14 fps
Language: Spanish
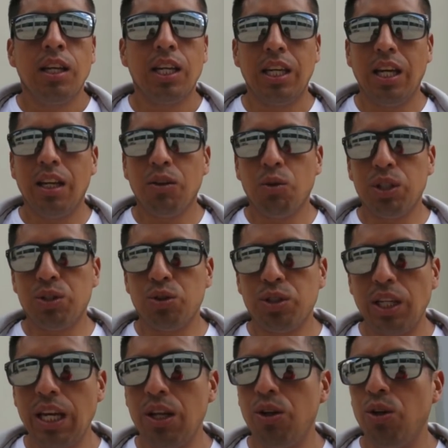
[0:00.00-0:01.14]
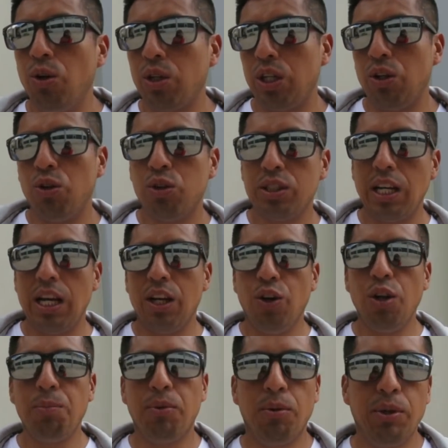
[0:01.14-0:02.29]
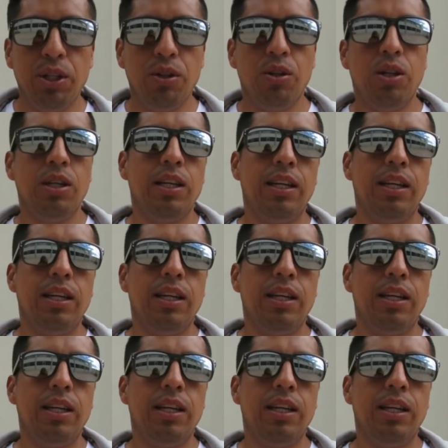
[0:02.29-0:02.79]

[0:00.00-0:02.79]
quedar 4-0, que no nos hagan gol, pero bueno,